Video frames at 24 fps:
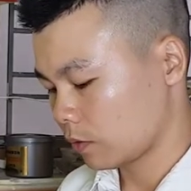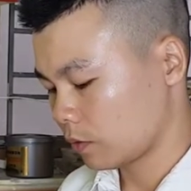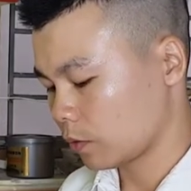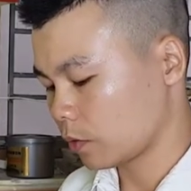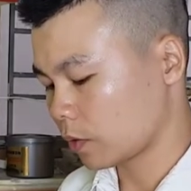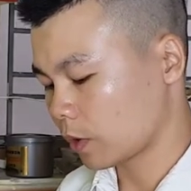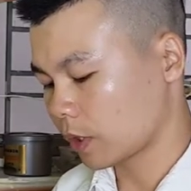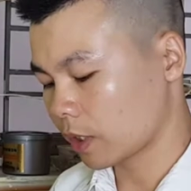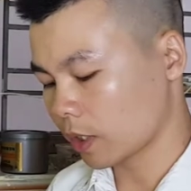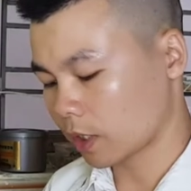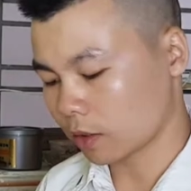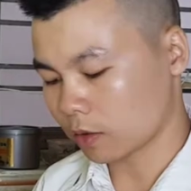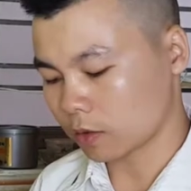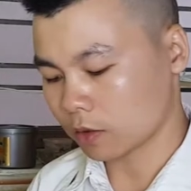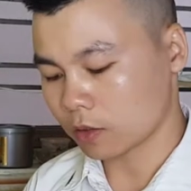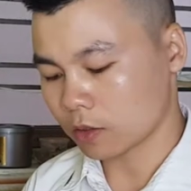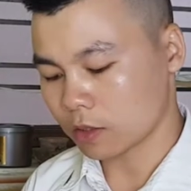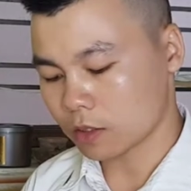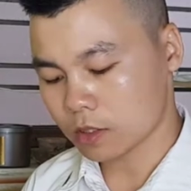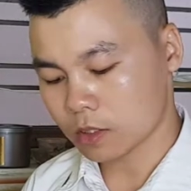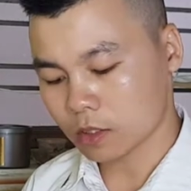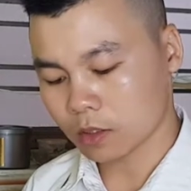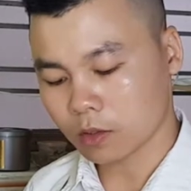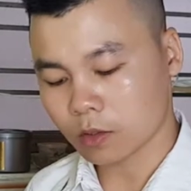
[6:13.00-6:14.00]
phụ kiện của
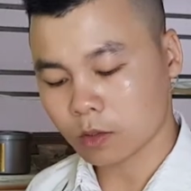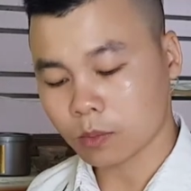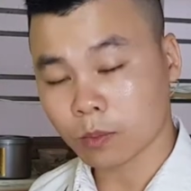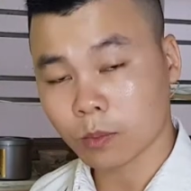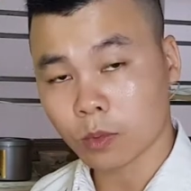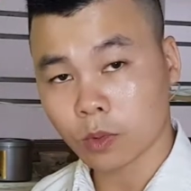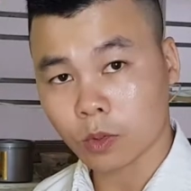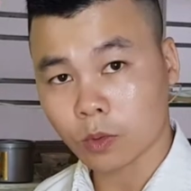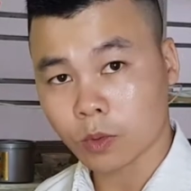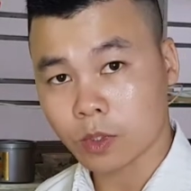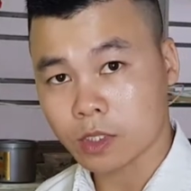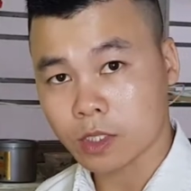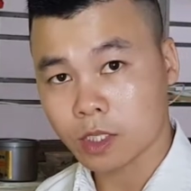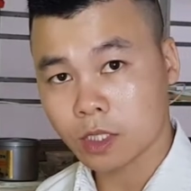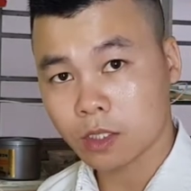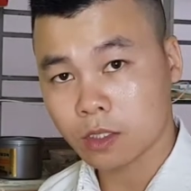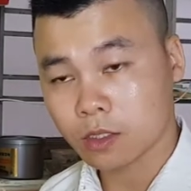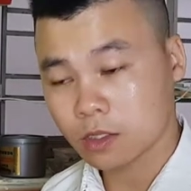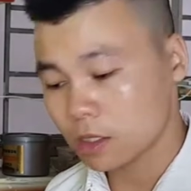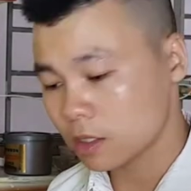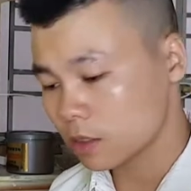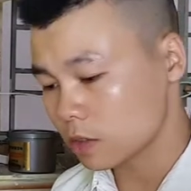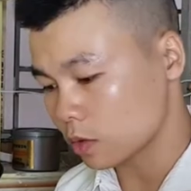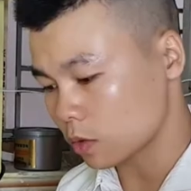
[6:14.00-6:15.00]
nó sẽ gồm một quyển sách
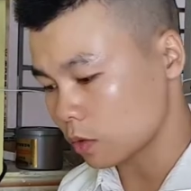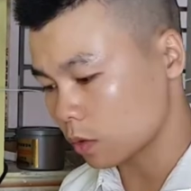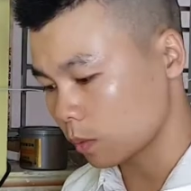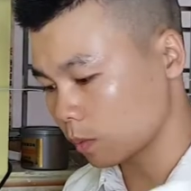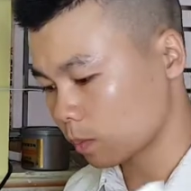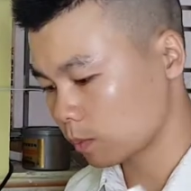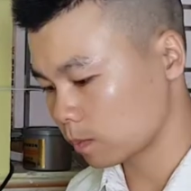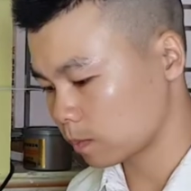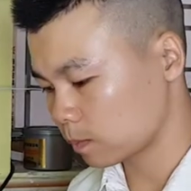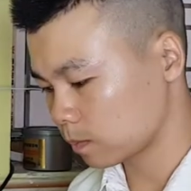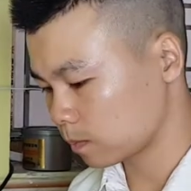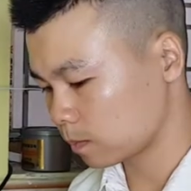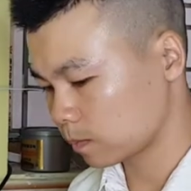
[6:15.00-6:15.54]
hướng dẫn sử dụng